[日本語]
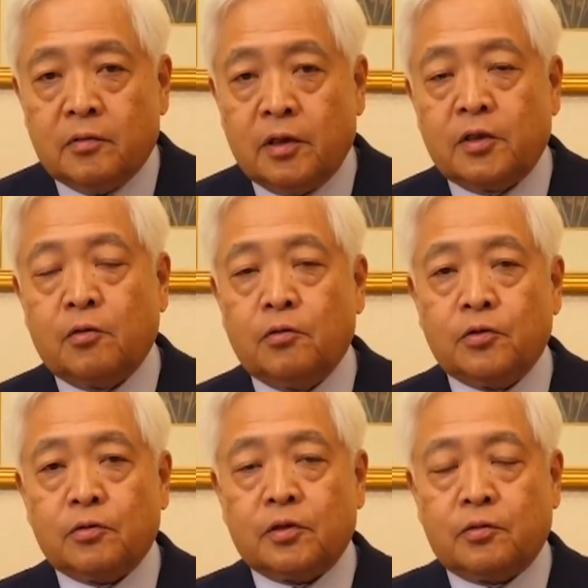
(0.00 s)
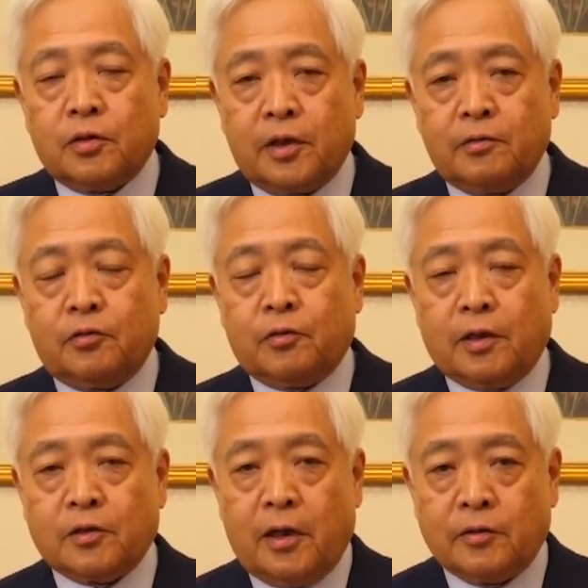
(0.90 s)
これ飛行場でそれだけの人
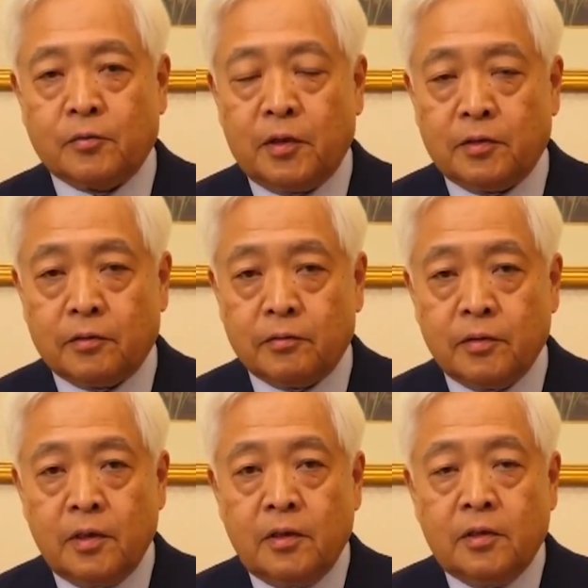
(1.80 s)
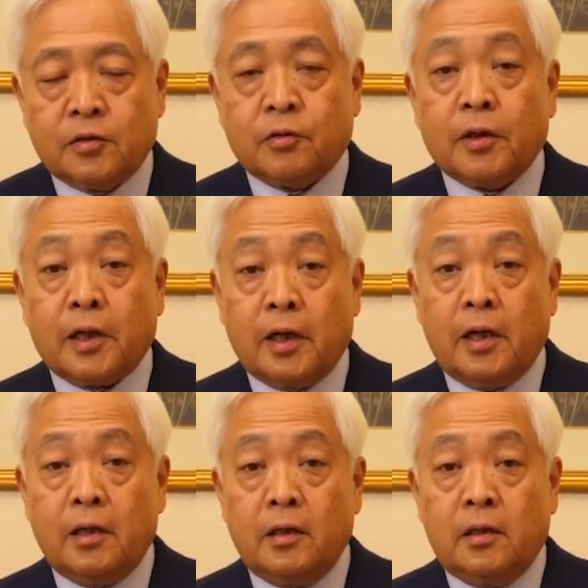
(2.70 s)
が集まってくるそれか
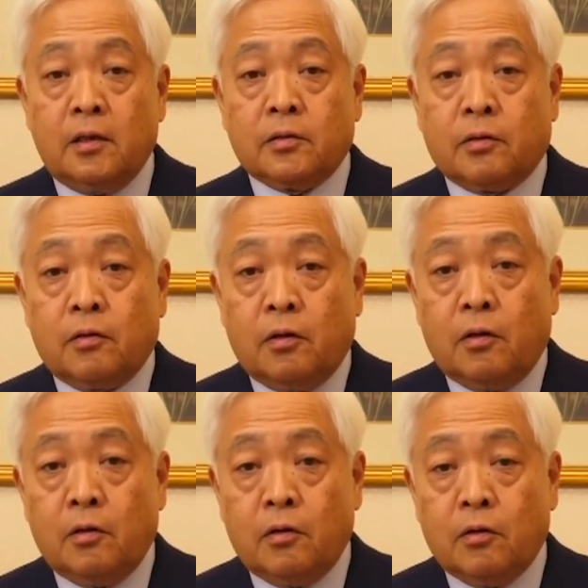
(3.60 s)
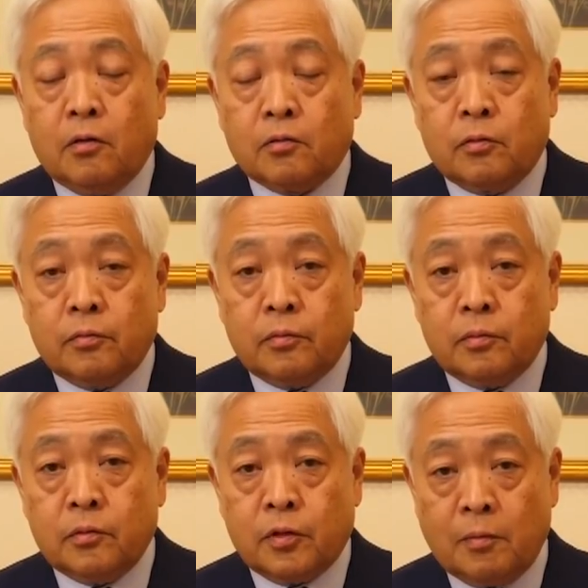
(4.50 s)
らその
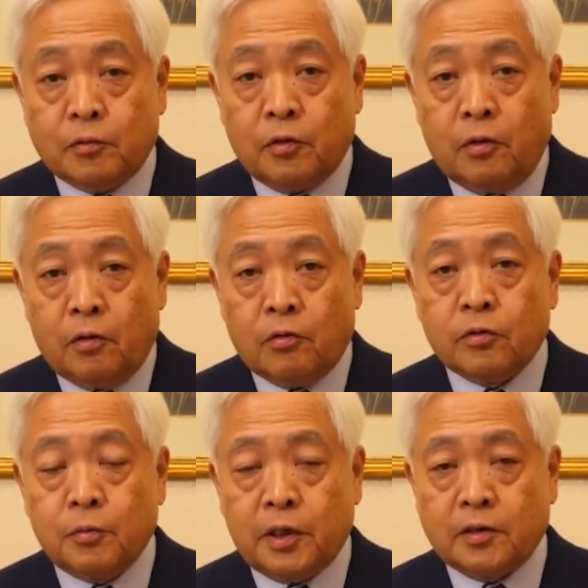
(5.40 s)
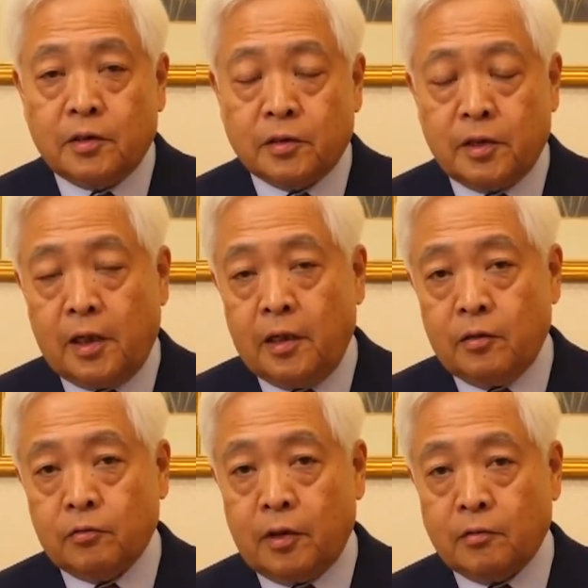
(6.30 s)
トランプの子供たちですね
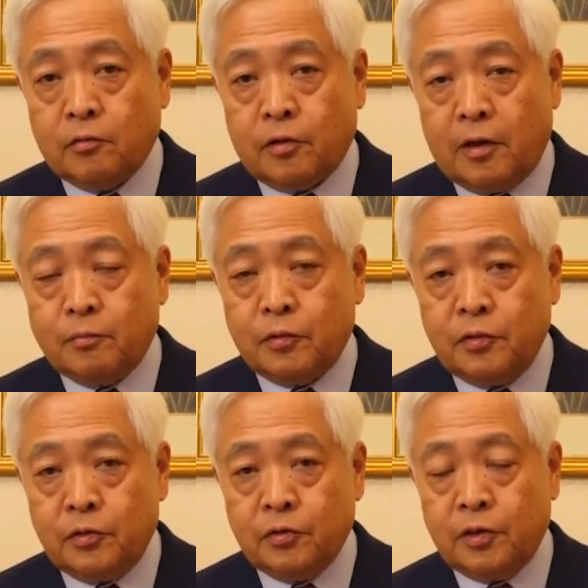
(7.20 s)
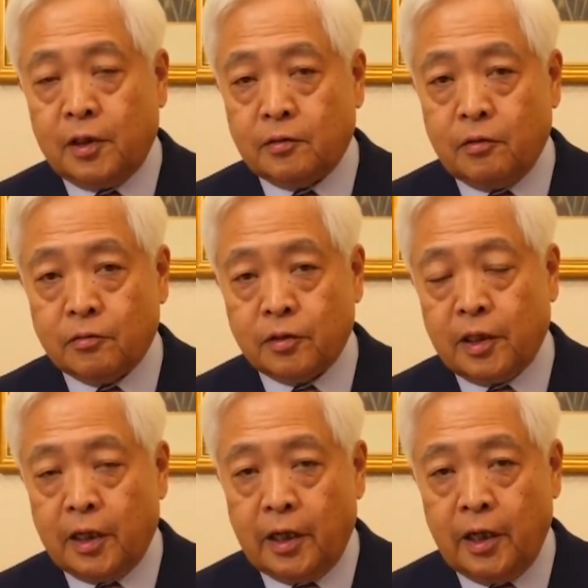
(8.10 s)
ドナルド・トランプジュニアとそれ
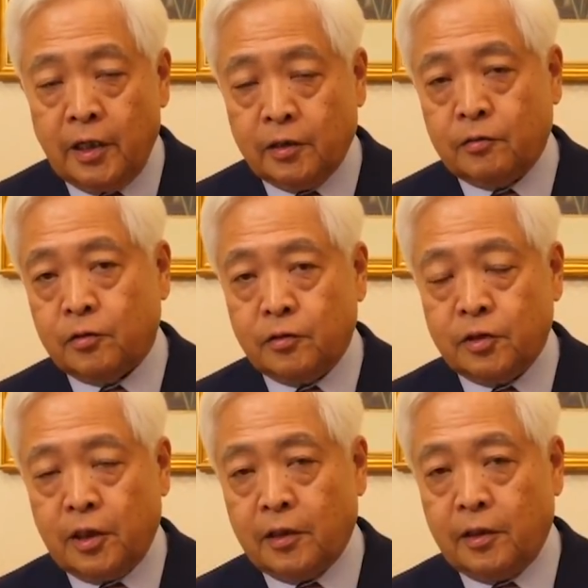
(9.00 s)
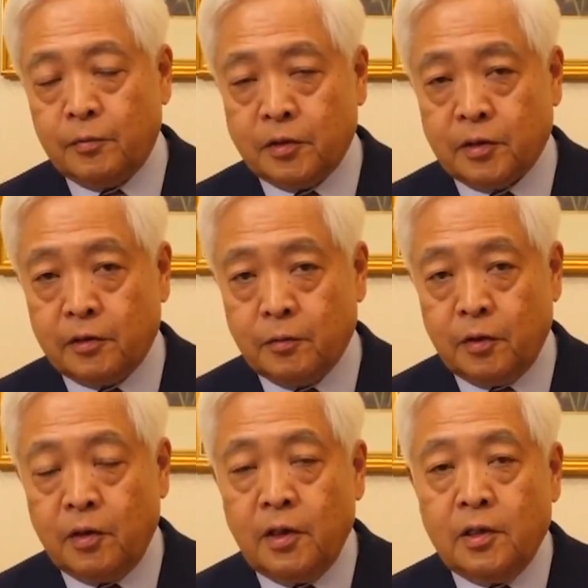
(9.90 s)
からエリックという次男がいますけど
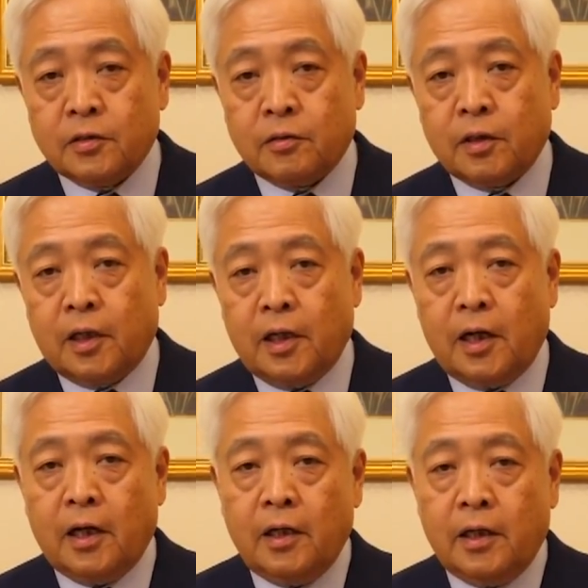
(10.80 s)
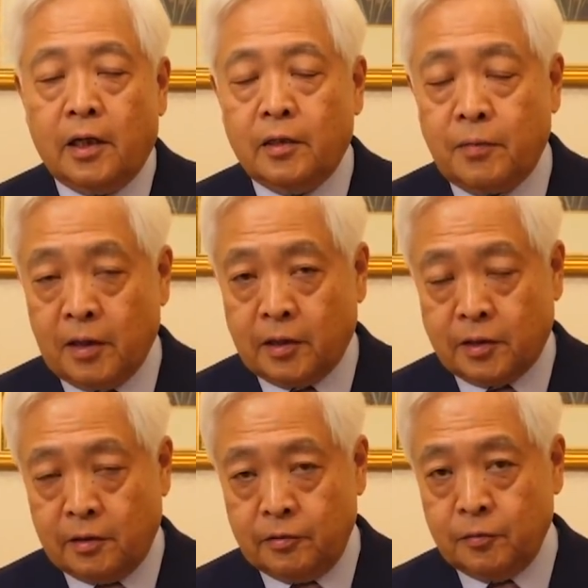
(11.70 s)
もそれからイバンカ
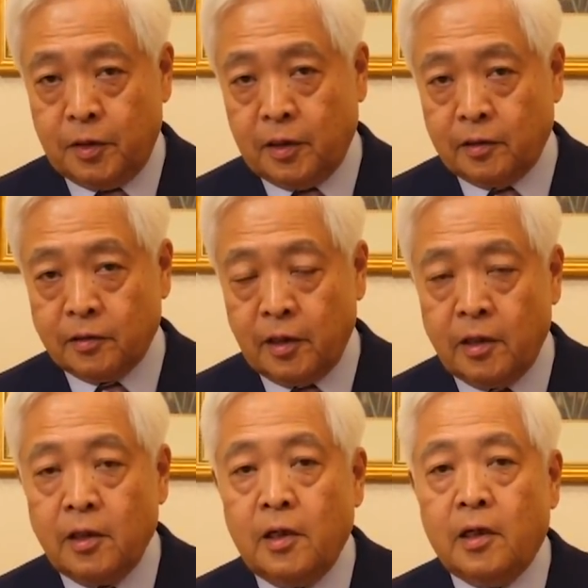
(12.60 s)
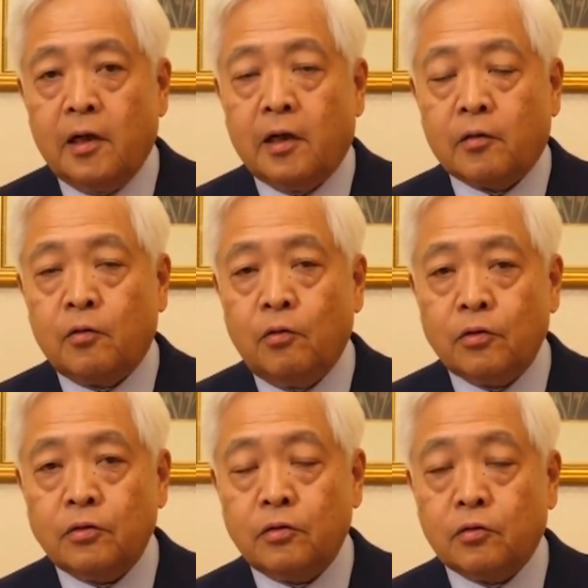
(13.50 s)
さん有名なんですね、えこ
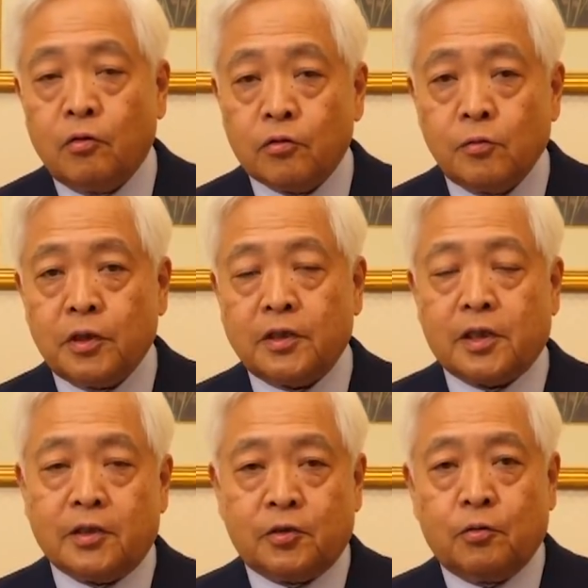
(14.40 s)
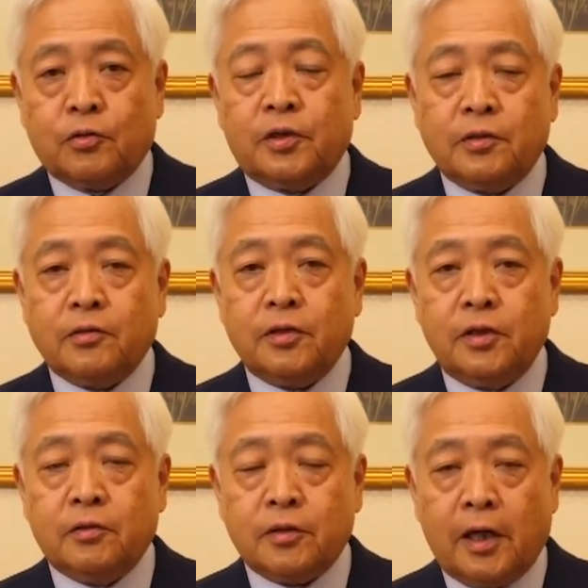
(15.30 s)
ういう子供たちが直接
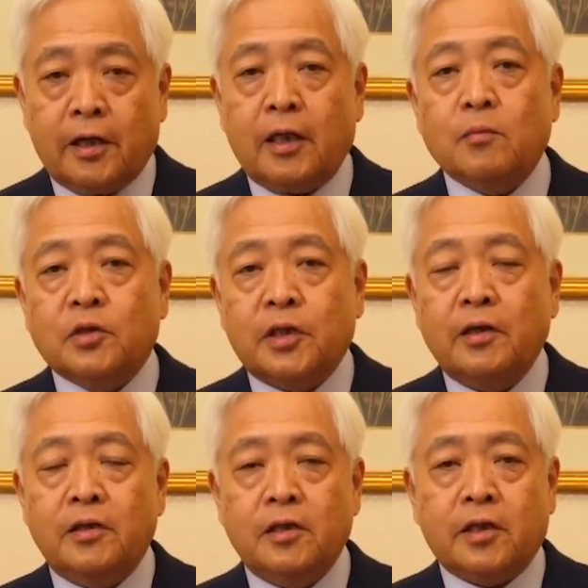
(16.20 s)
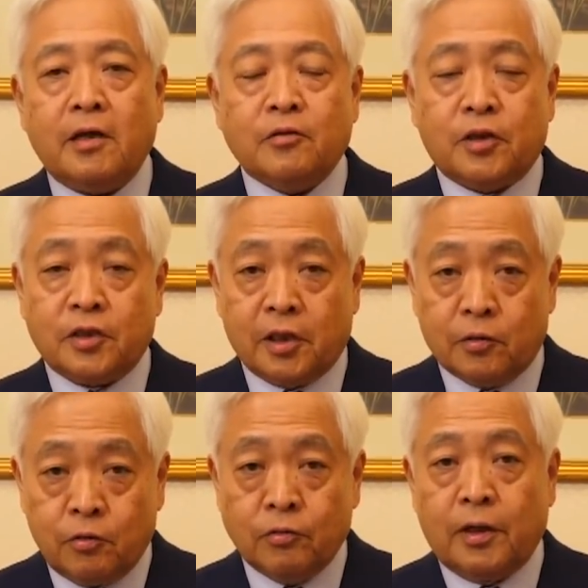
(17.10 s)
行くだけでも1,000人単位の人たちが
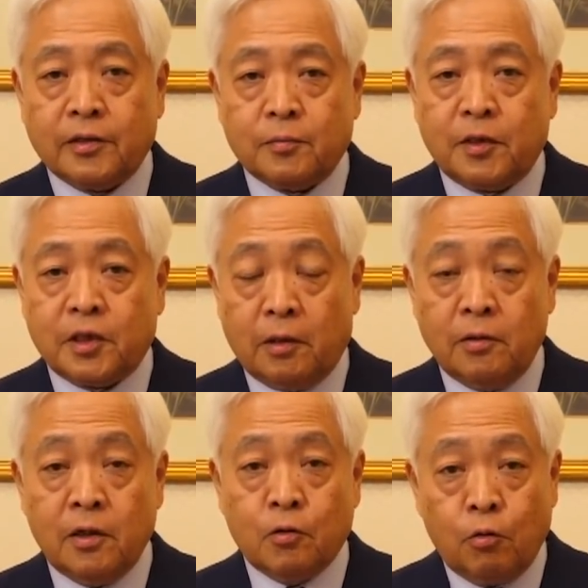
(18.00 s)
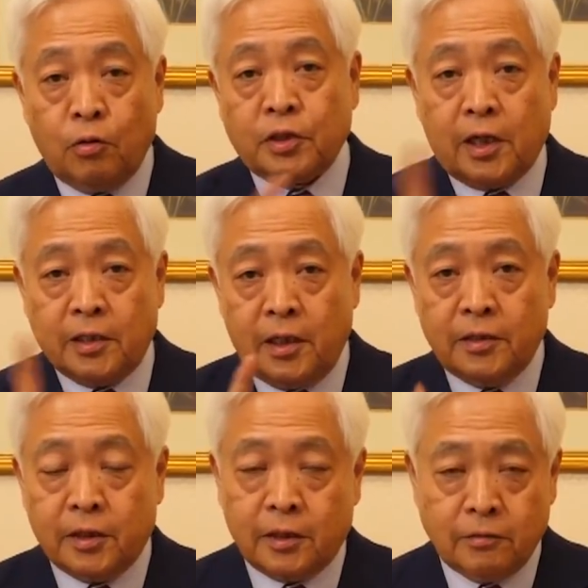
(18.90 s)
どんどん集まっちゃう候補者
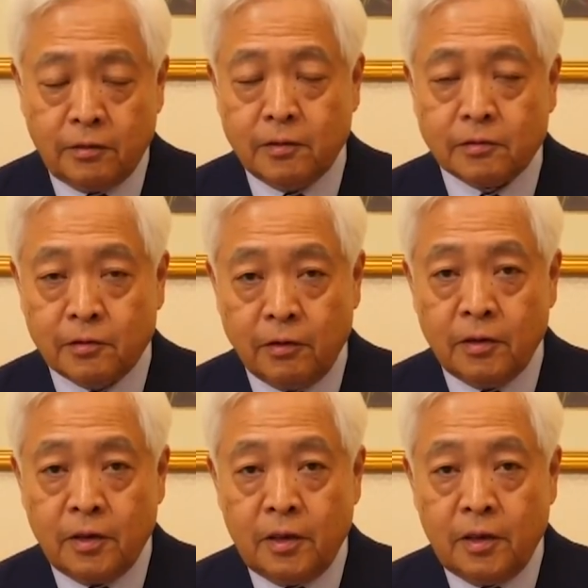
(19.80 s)
じゃなくてですよ